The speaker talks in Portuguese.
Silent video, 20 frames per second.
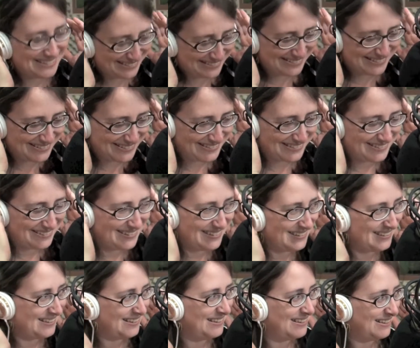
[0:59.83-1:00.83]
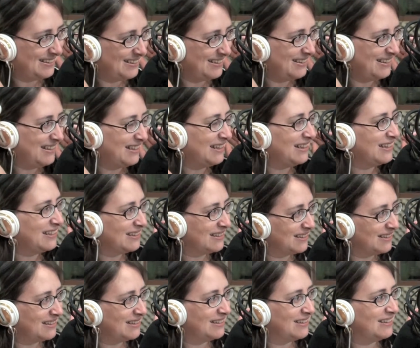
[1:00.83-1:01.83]
outro óculos era mais
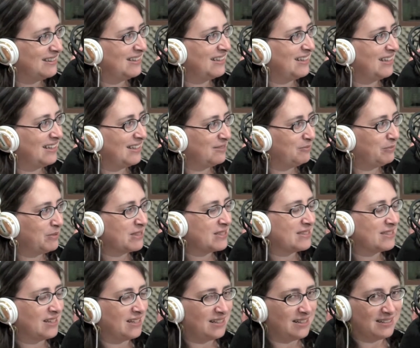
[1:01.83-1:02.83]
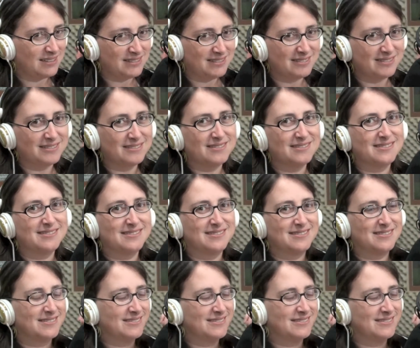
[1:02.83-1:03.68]
encorpadão, né? É, então era pesado. diferente, né? É,